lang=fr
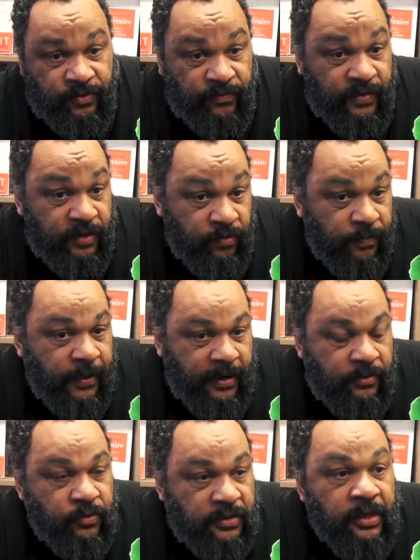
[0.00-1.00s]
devrait nous
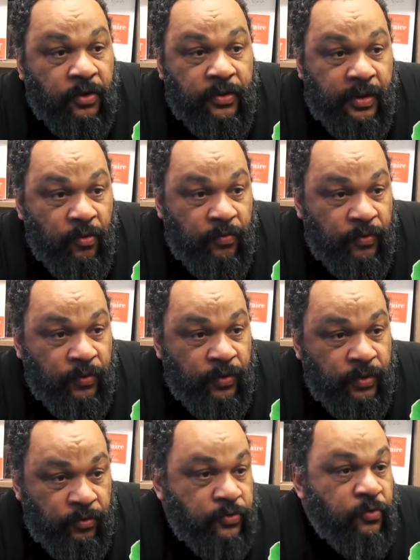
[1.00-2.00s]
parler de ce qu'il connaît le mieux,
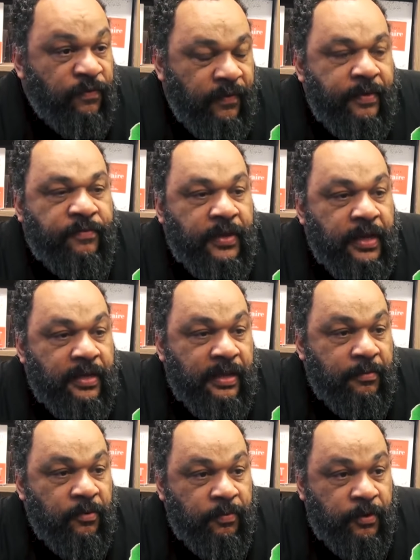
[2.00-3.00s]
de son
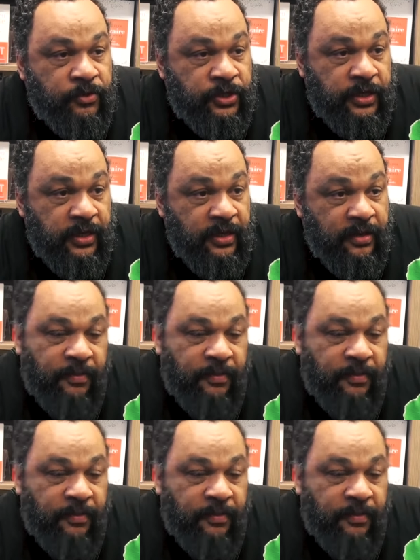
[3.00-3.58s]
véritable projet.